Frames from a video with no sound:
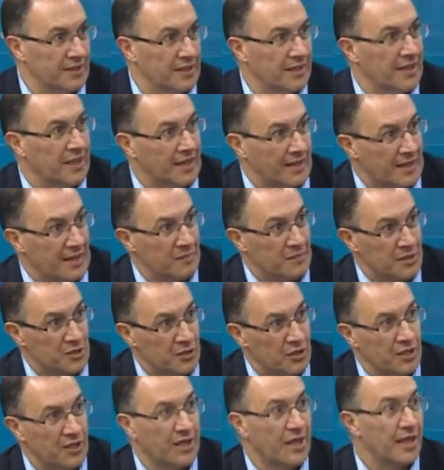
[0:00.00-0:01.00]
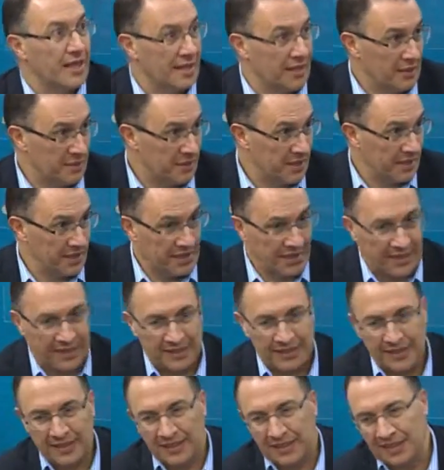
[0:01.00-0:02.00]
la gran mayoría en América
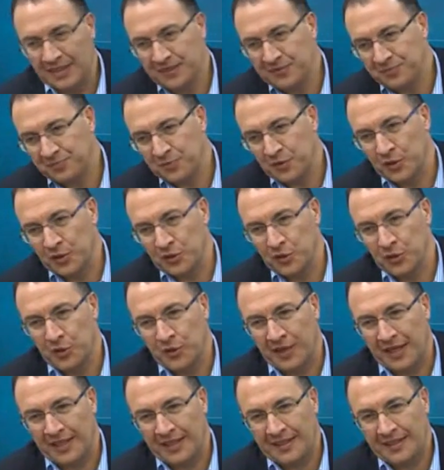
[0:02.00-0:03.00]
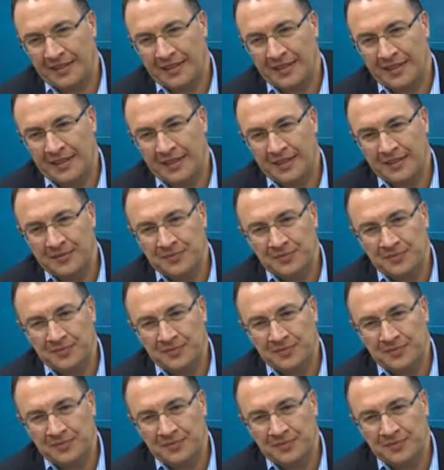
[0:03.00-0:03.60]
Latina, no solo en Argentina